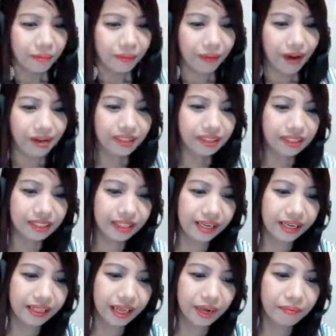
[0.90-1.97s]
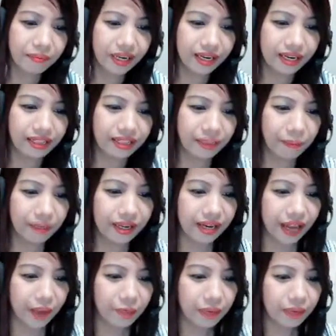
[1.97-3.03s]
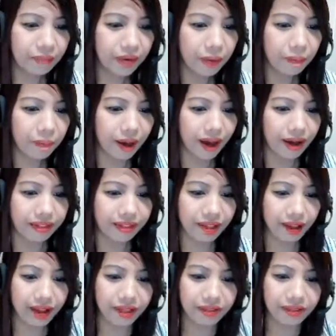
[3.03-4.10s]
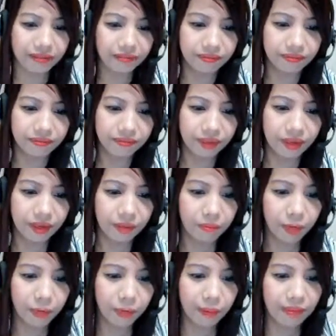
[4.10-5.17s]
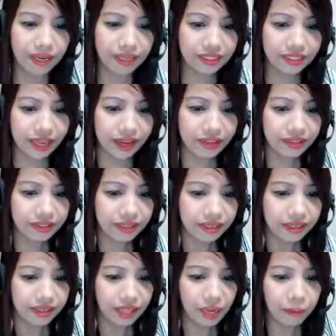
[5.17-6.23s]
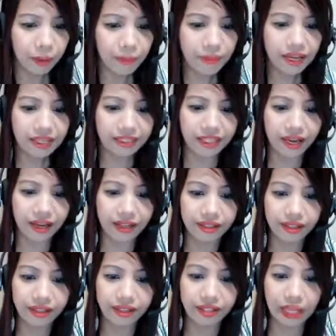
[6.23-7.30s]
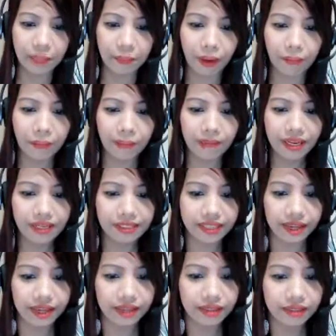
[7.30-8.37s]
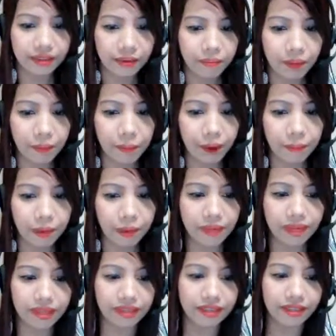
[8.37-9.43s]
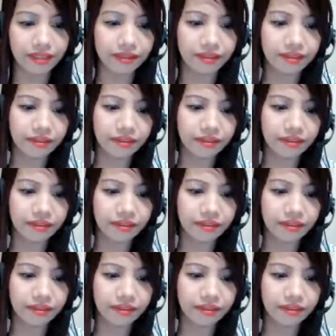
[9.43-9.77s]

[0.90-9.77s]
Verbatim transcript: para sa salitang bilis sa panlaping magpaan. Magpabilisan, nagpabilisan, nagpapabilisan, magpapabilisan.